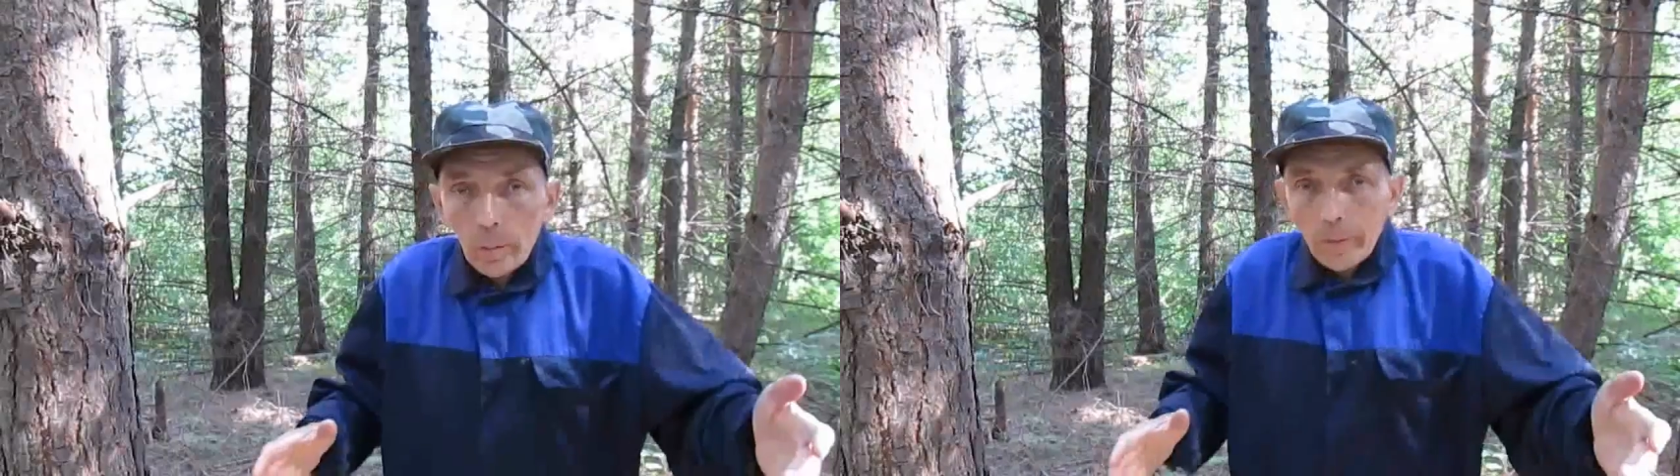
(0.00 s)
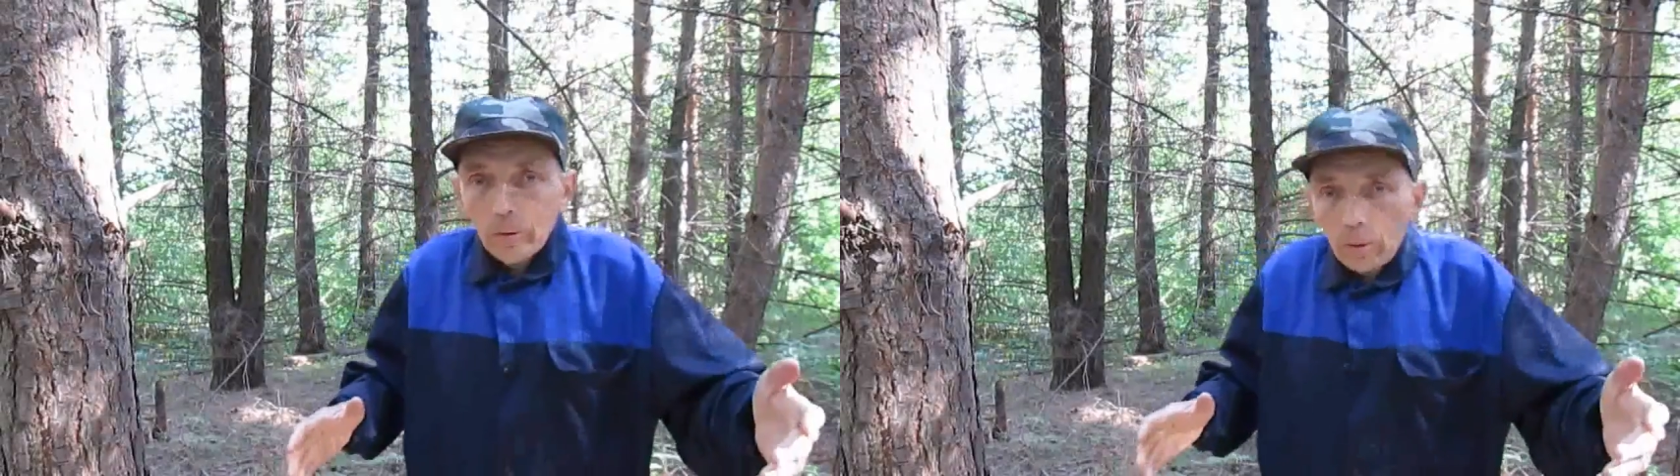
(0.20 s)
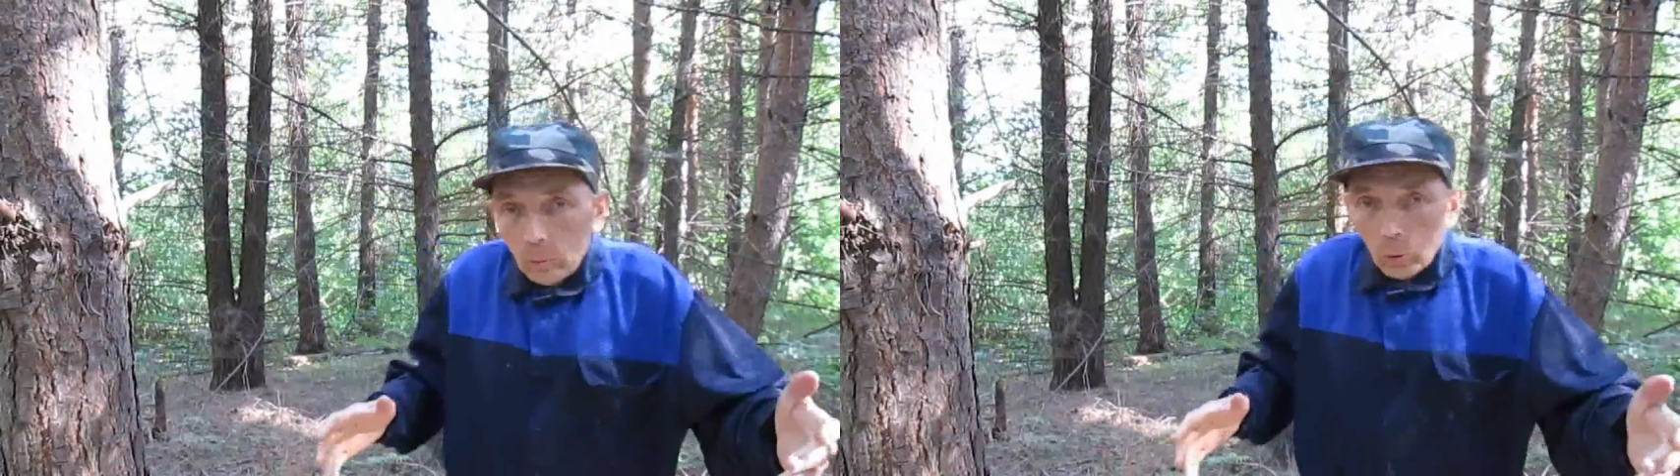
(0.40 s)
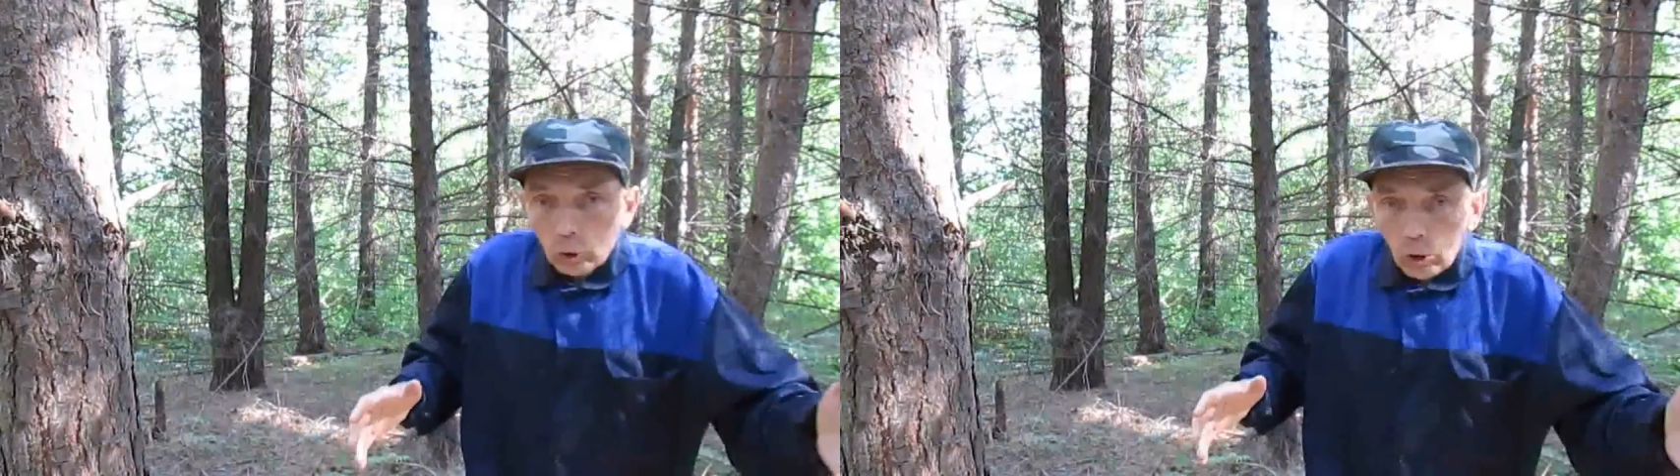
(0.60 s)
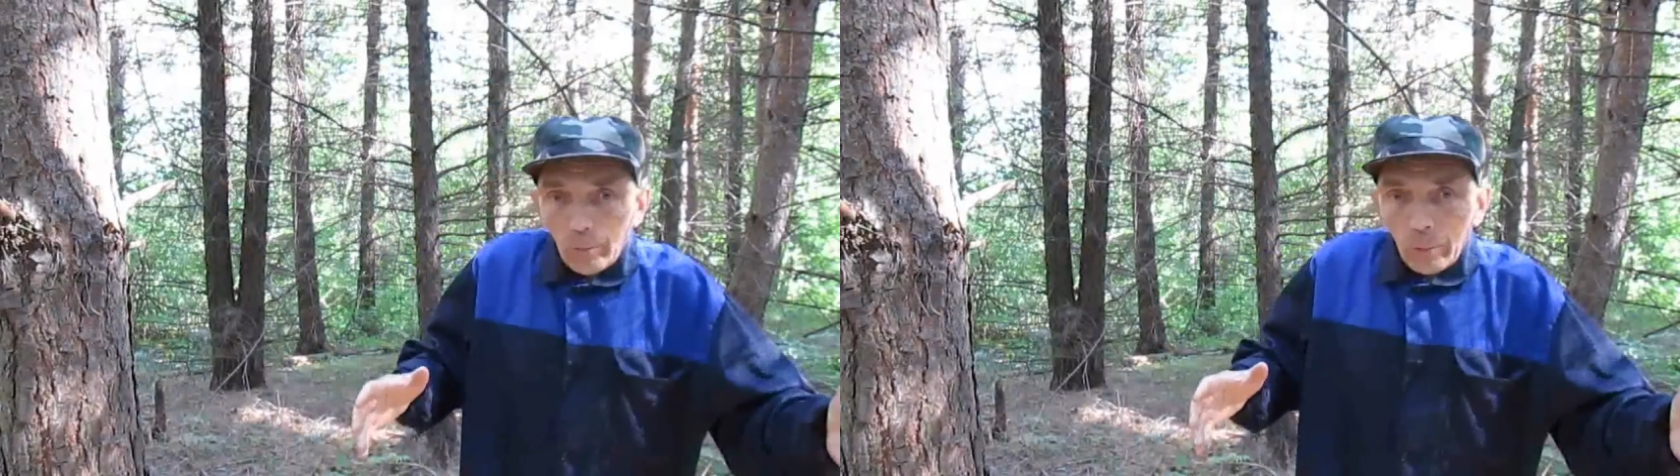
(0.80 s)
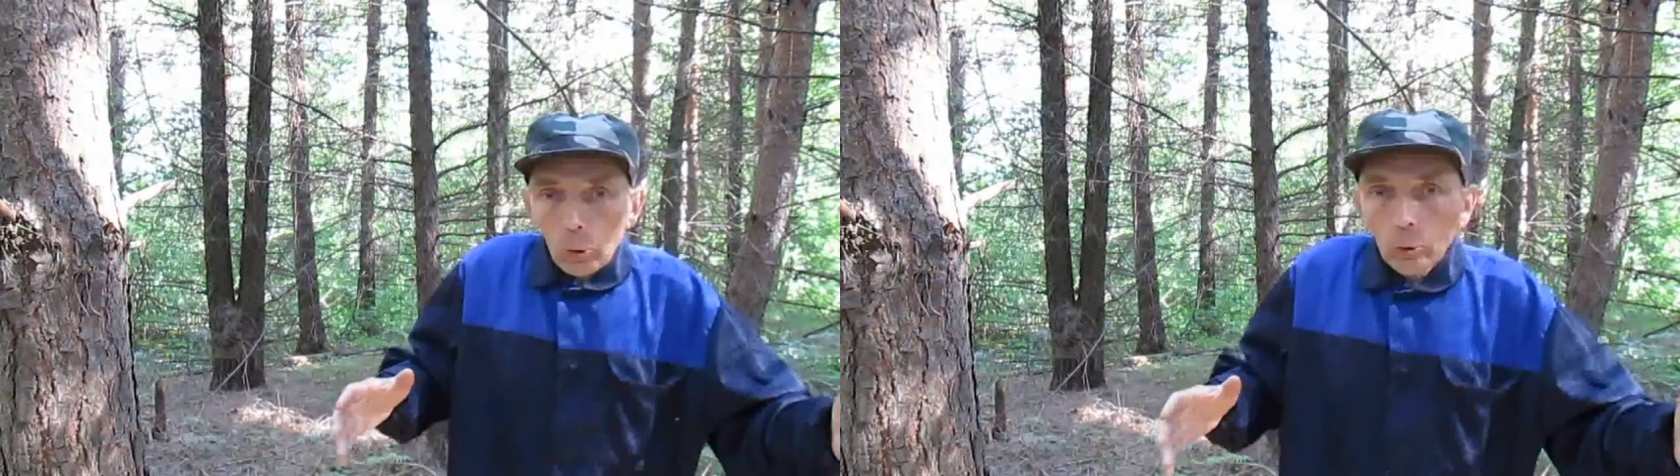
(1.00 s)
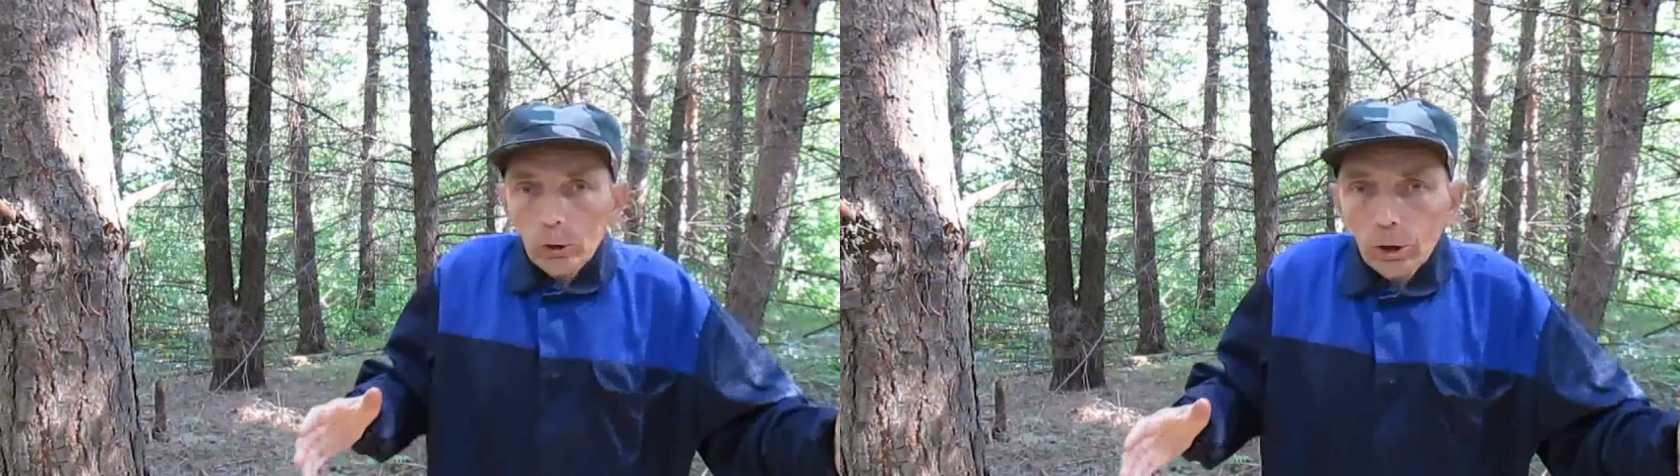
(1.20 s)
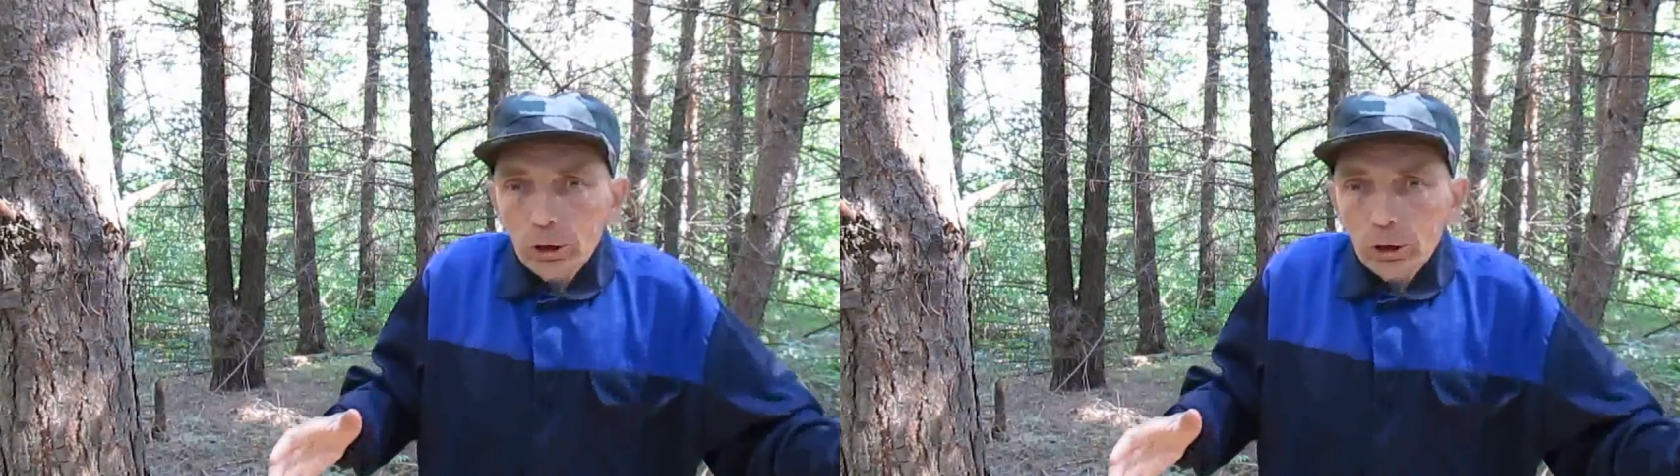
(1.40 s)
Потому что полный